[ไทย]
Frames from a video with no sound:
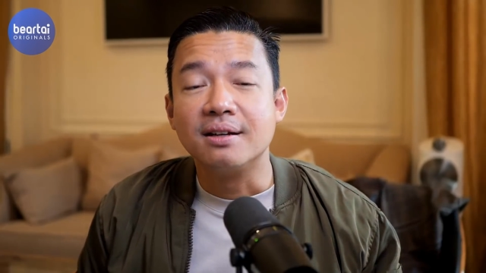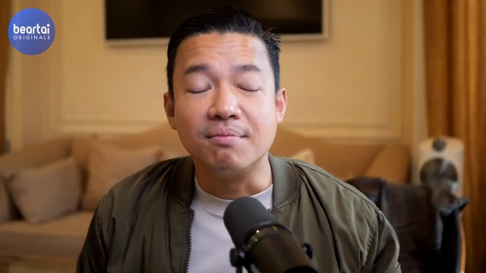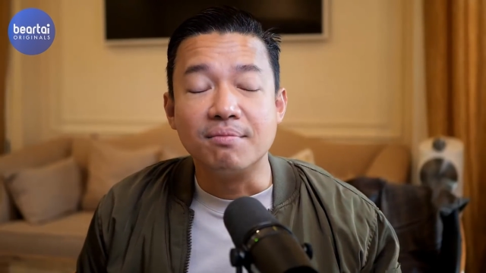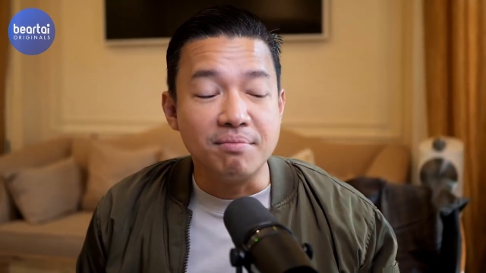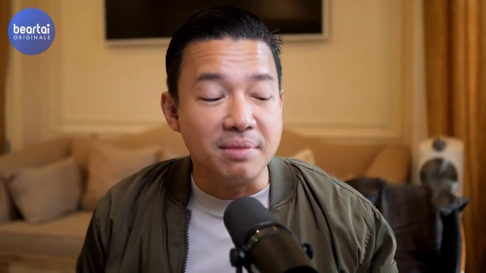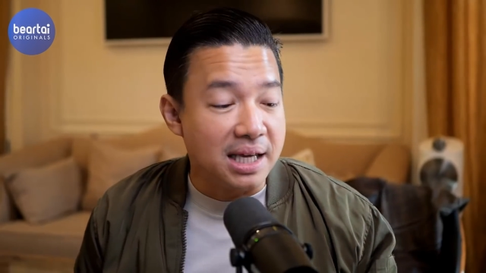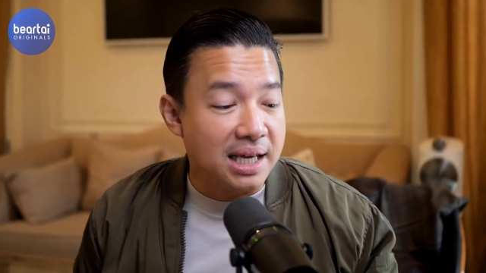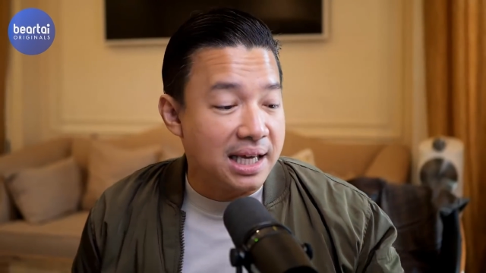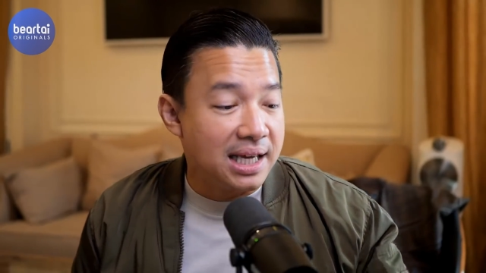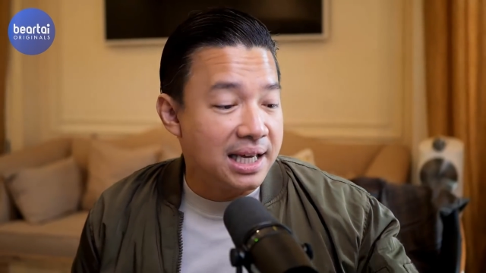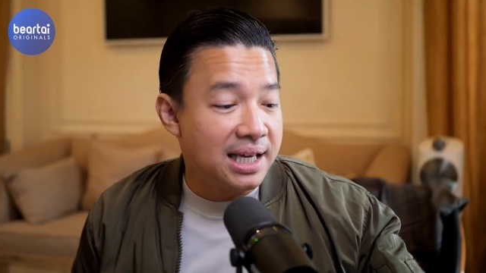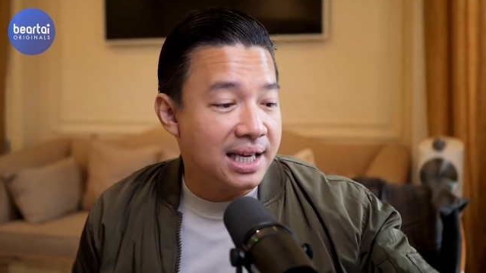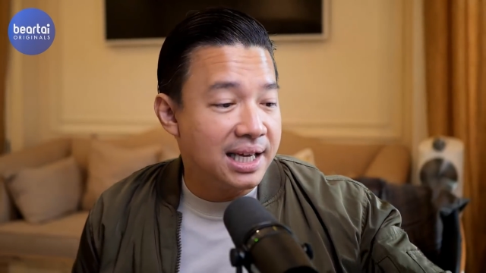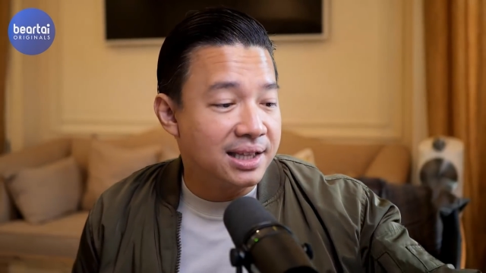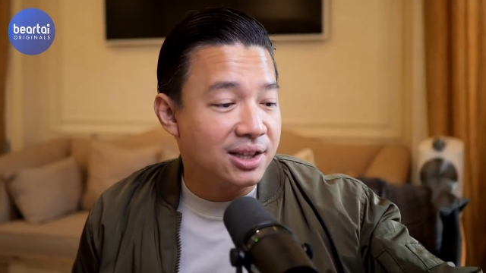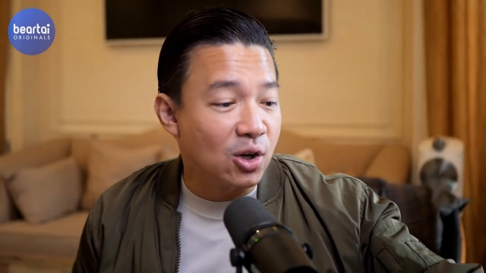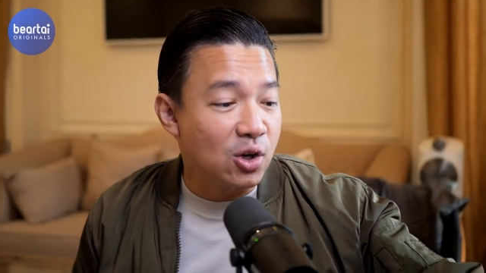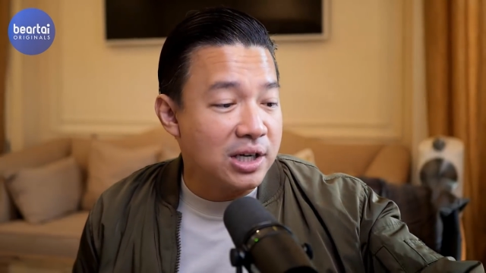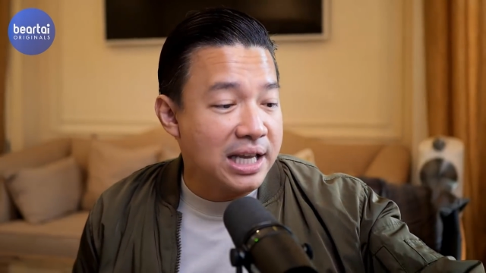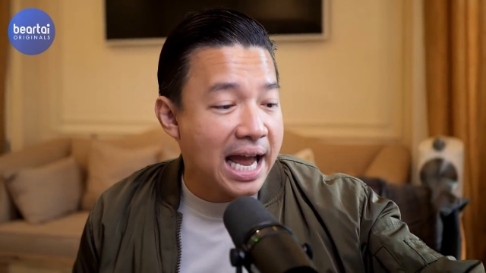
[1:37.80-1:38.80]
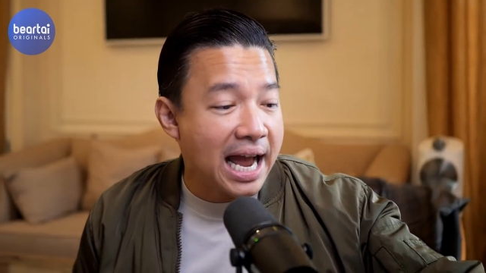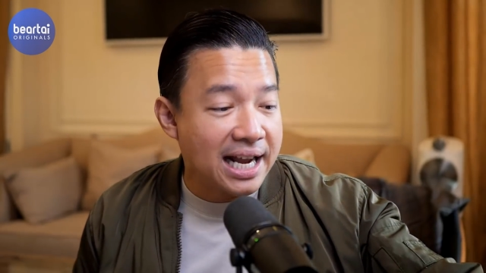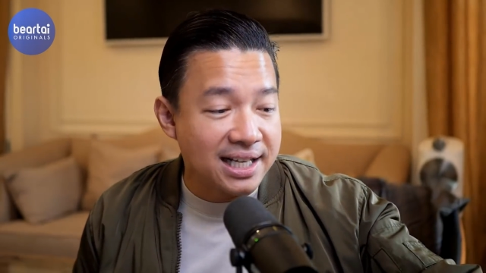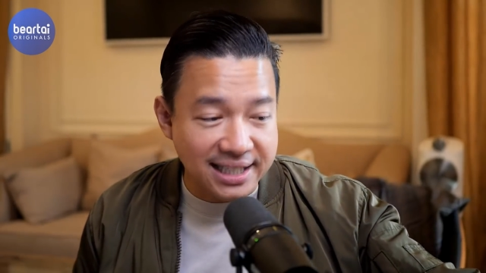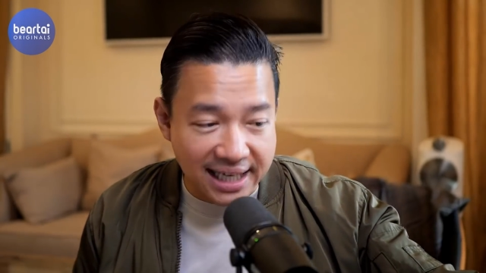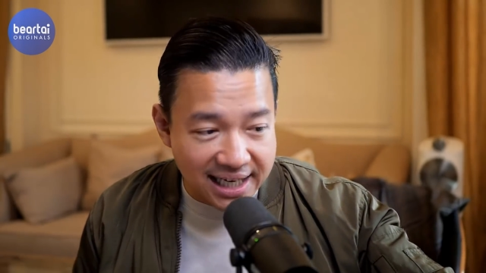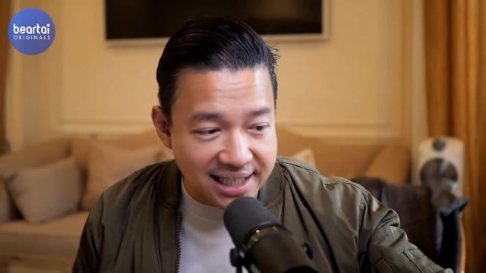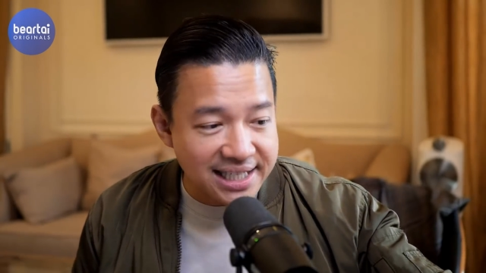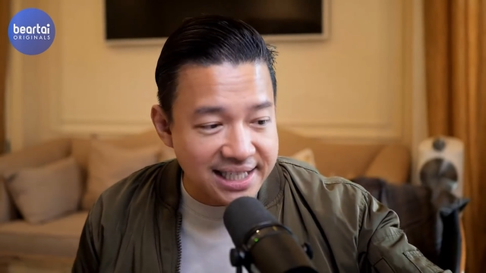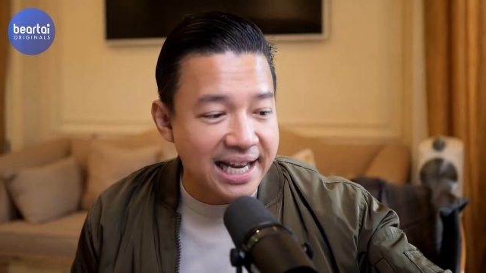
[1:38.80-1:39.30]
มีต้นทาง
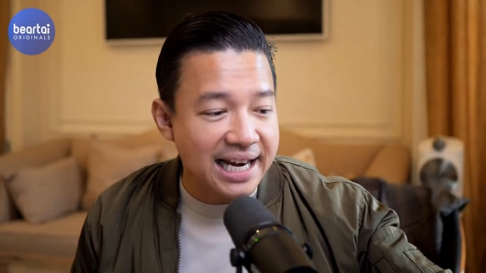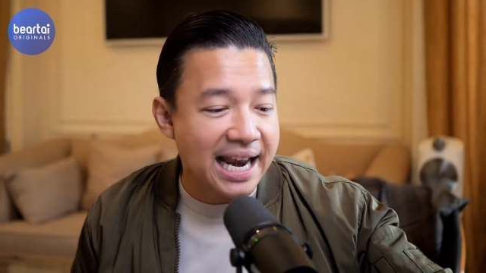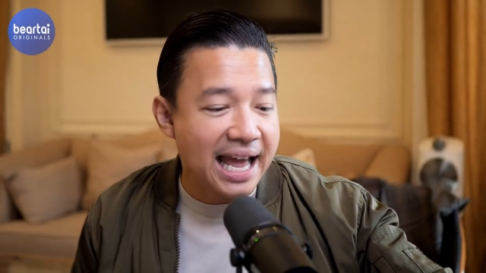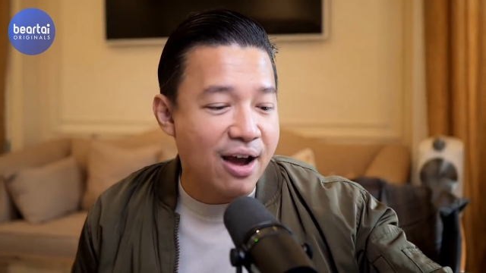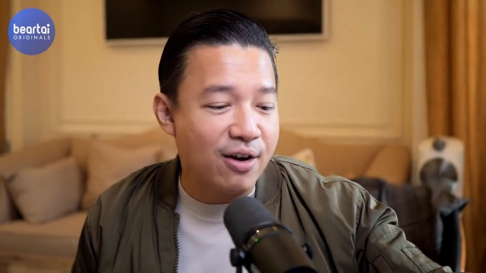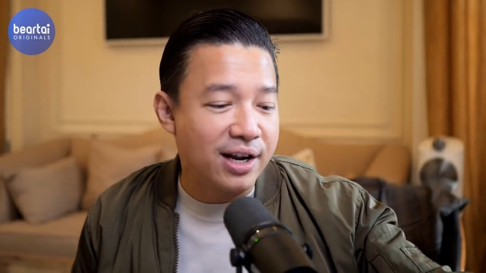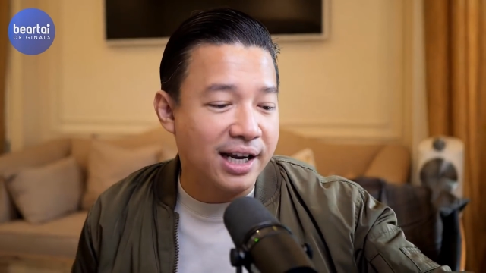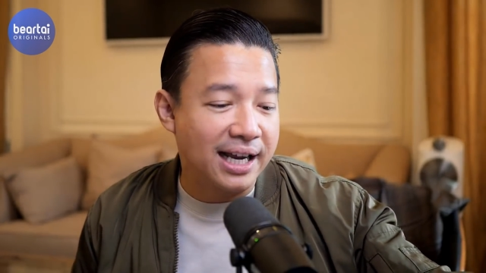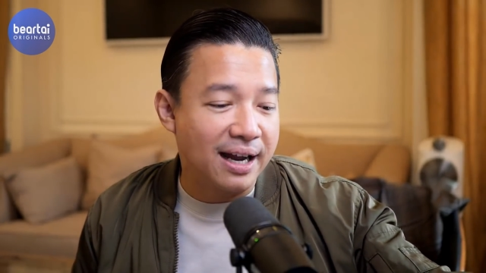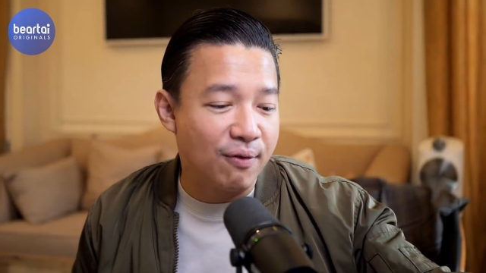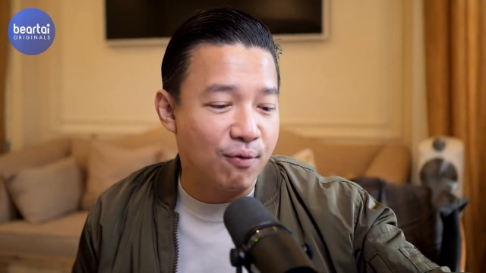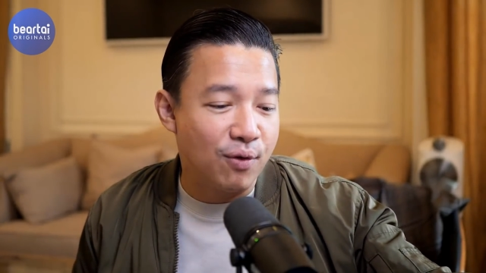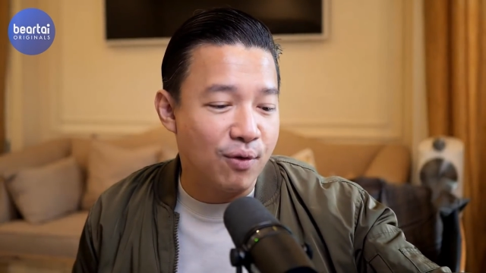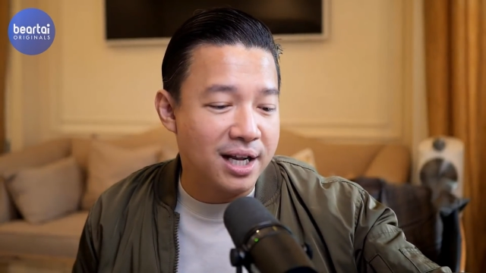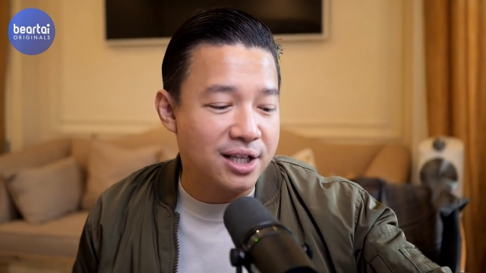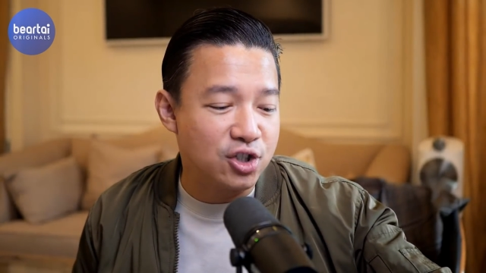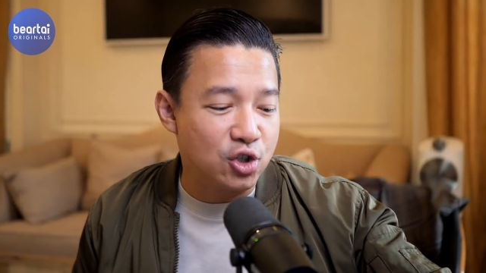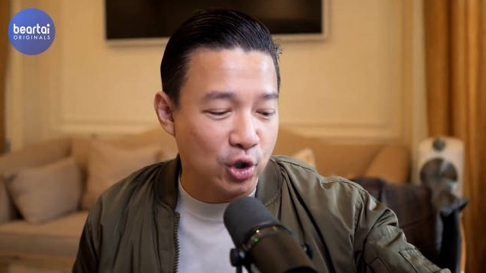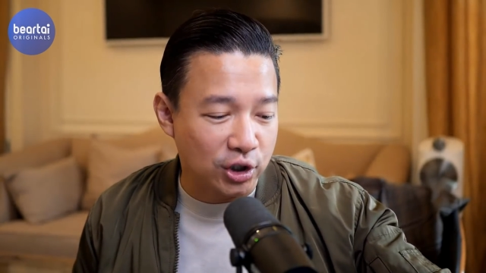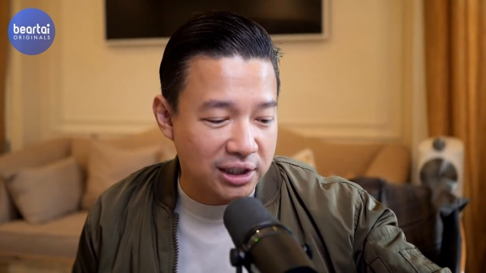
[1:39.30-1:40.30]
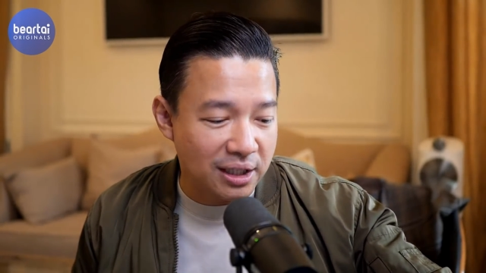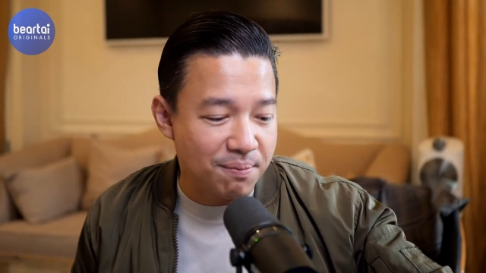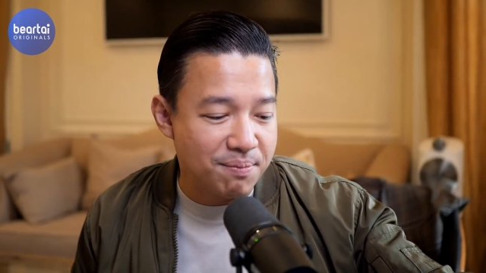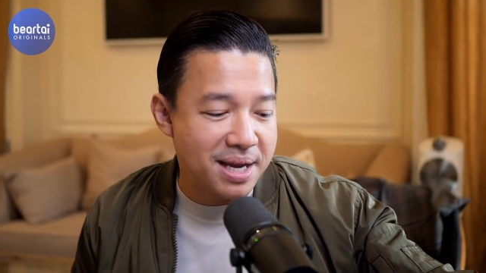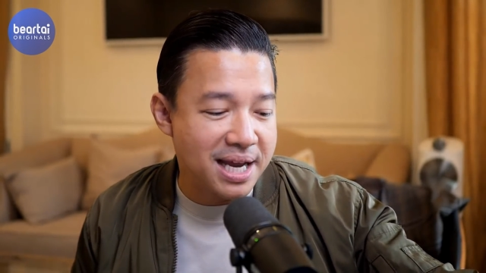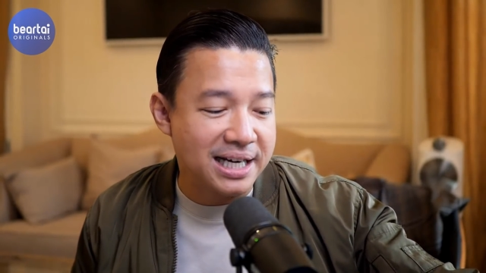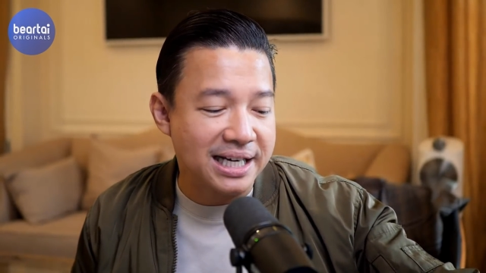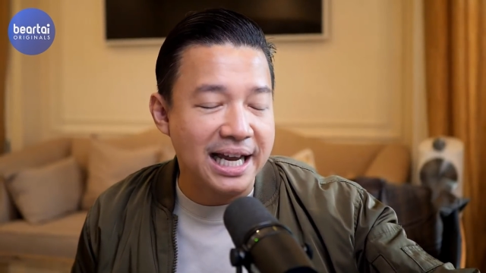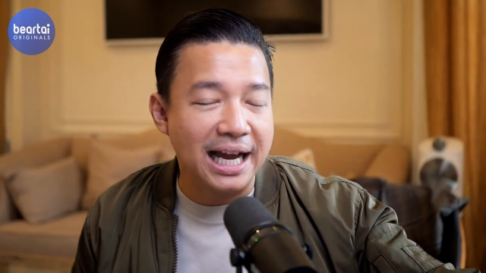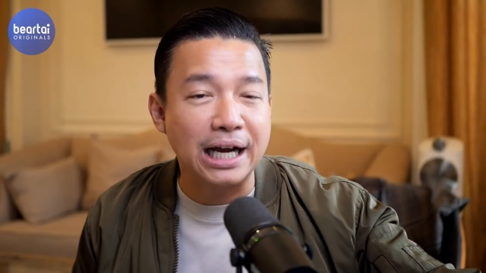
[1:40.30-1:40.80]
ชัดเจนแล้วนะครับว่าจดทะ
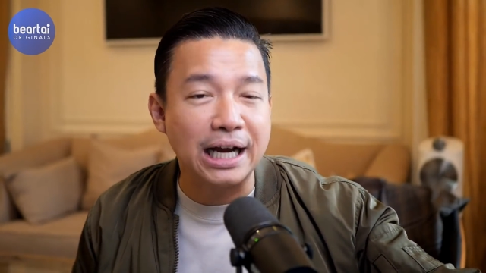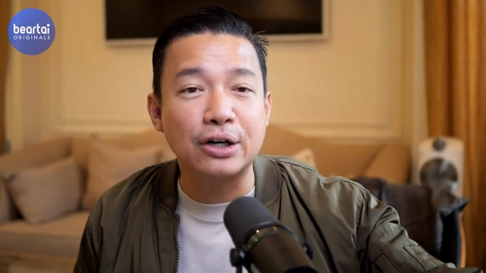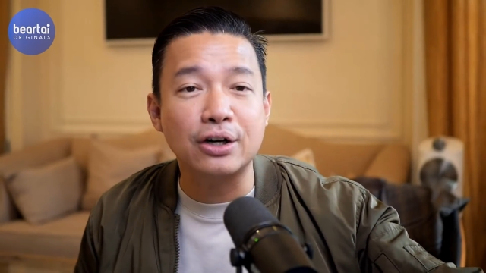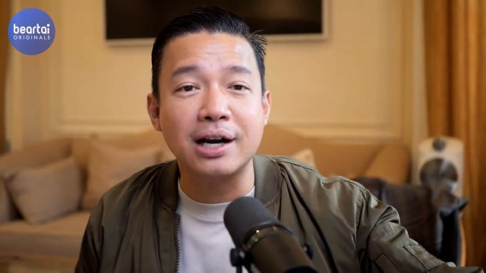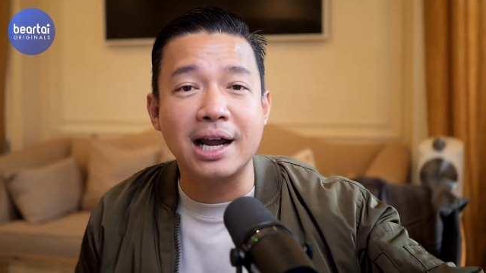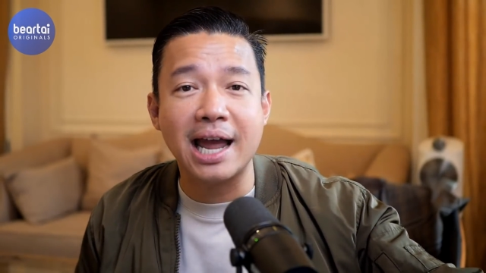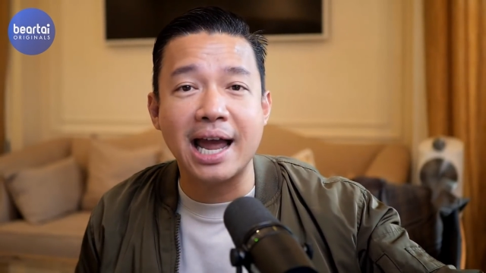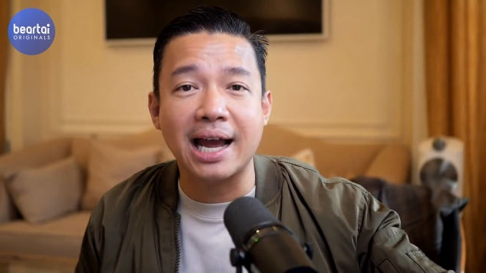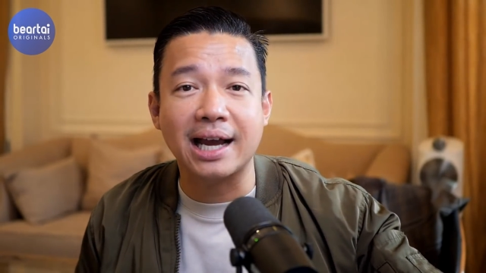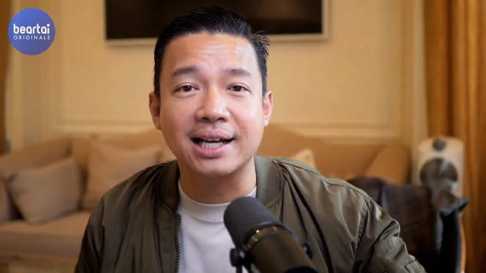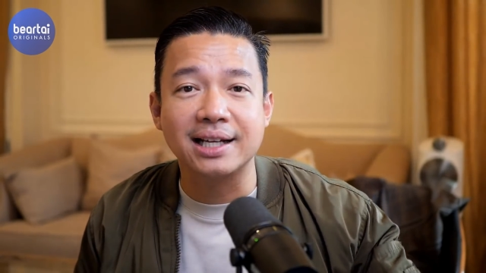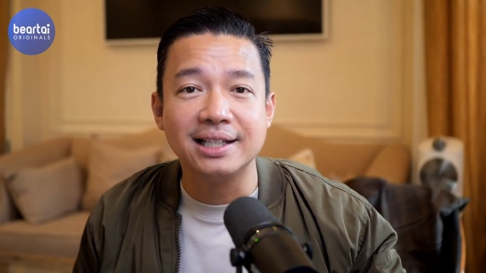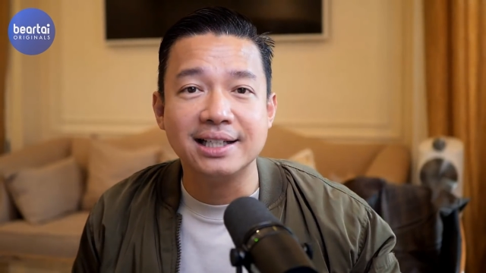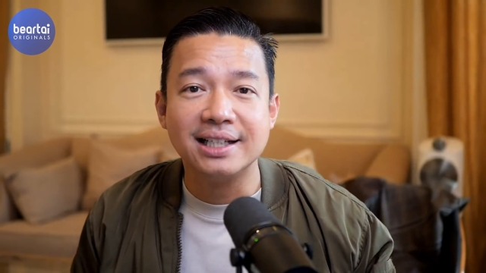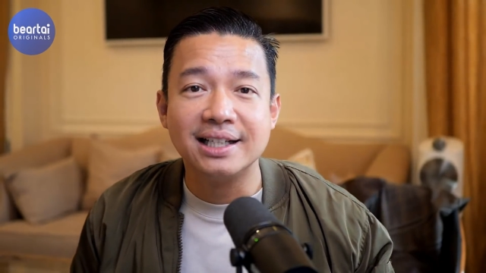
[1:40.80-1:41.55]
เบียนครั้งแรก